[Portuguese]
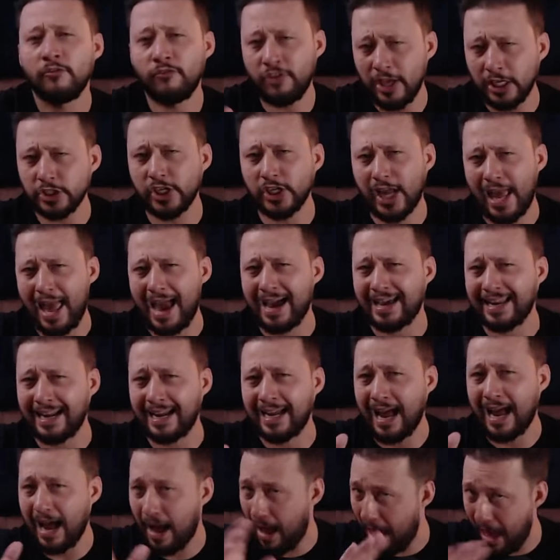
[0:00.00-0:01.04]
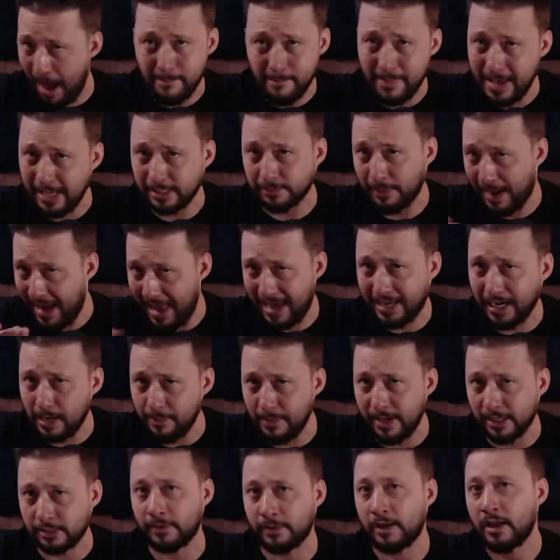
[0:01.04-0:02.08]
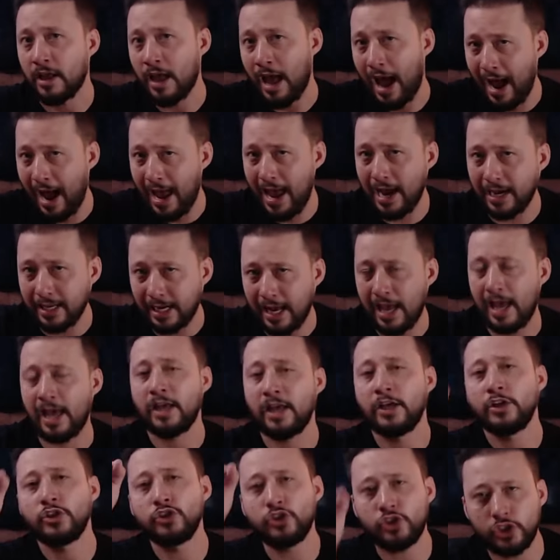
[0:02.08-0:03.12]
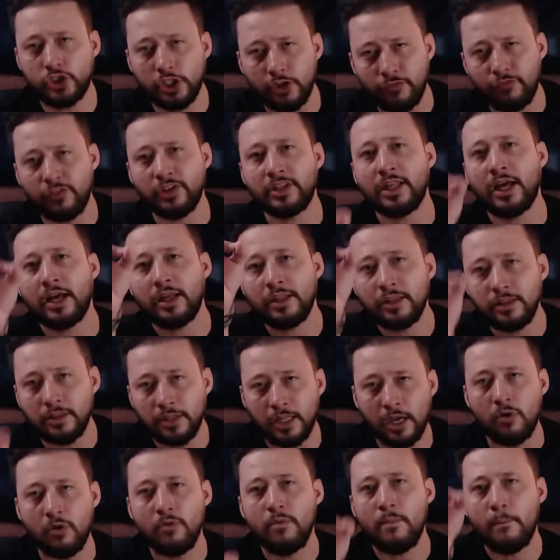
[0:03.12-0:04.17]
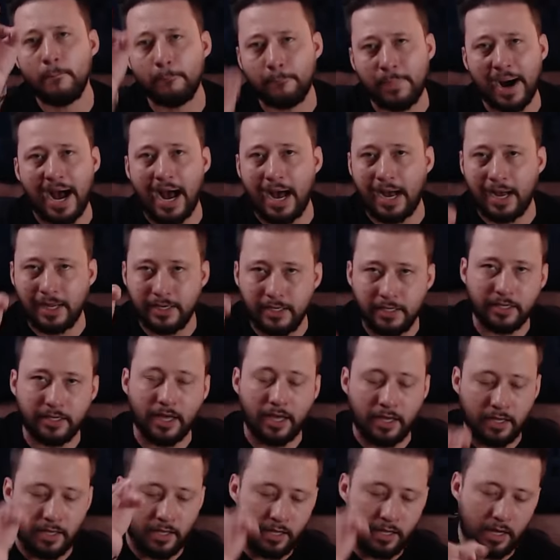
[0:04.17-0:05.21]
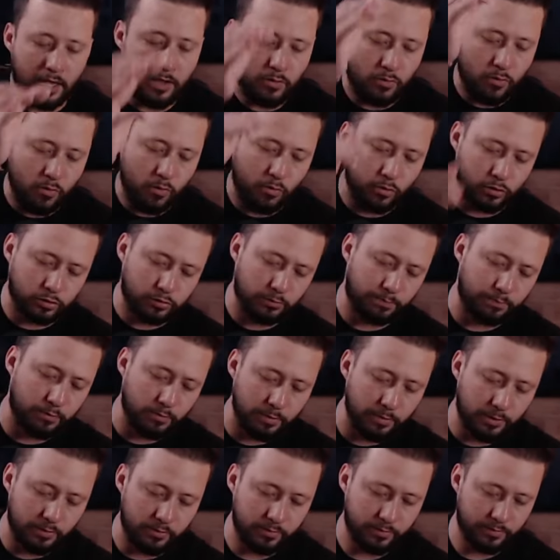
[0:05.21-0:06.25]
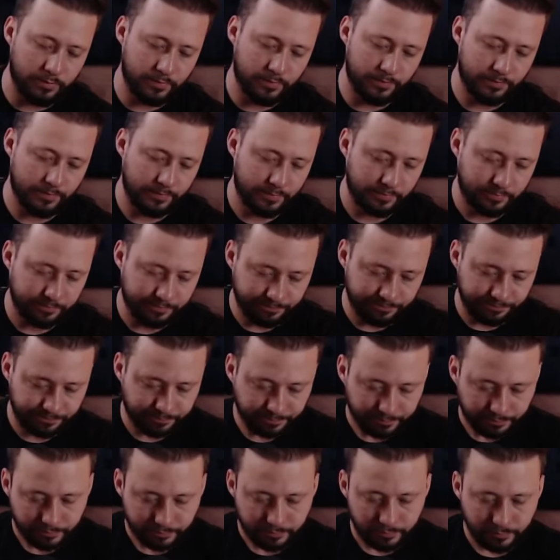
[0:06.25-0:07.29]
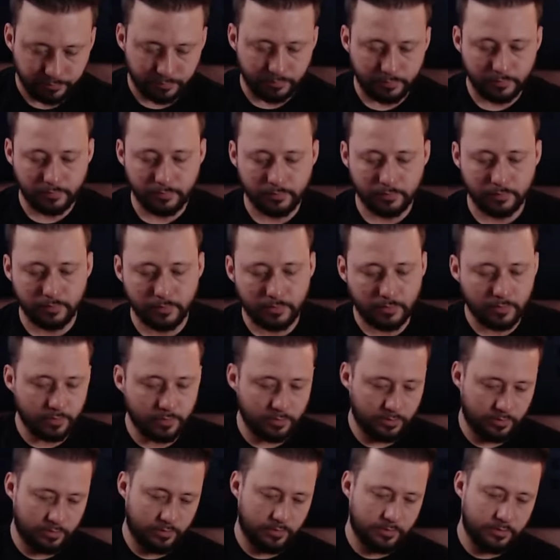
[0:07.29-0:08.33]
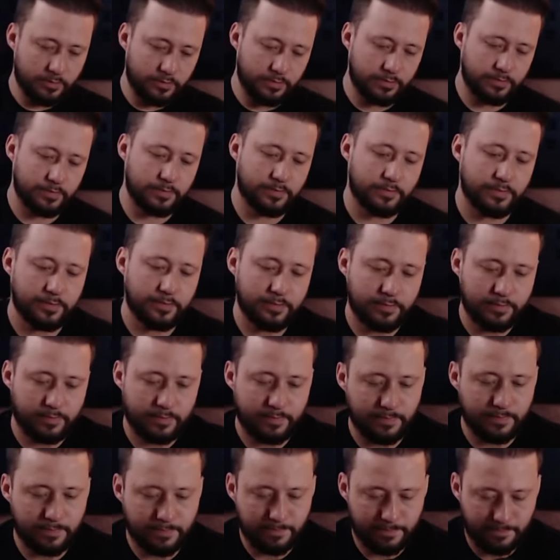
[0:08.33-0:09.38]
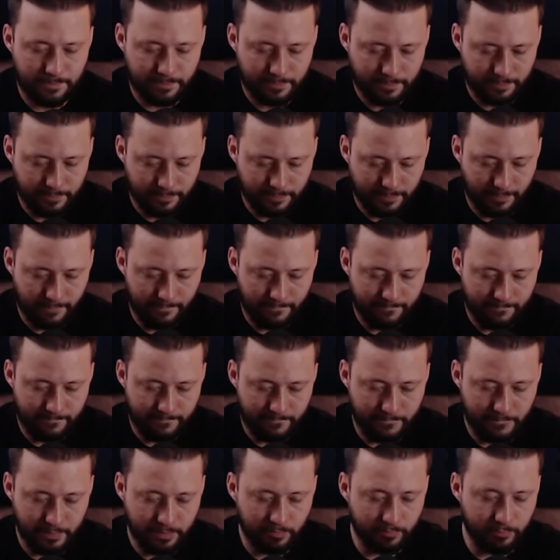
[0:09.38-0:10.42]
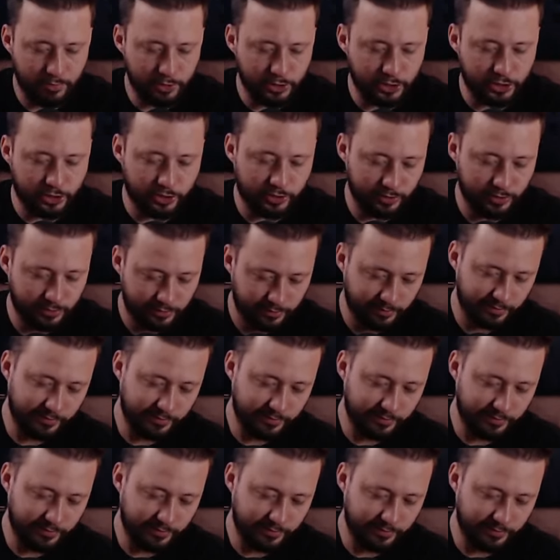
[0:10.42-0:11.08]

via de regra, é a mesma, a regra é a mesma. A regra é: dívida não barra ninguém em concurso público. Ô, Diegão, a pergunta da Melancolia Animes. Vixe.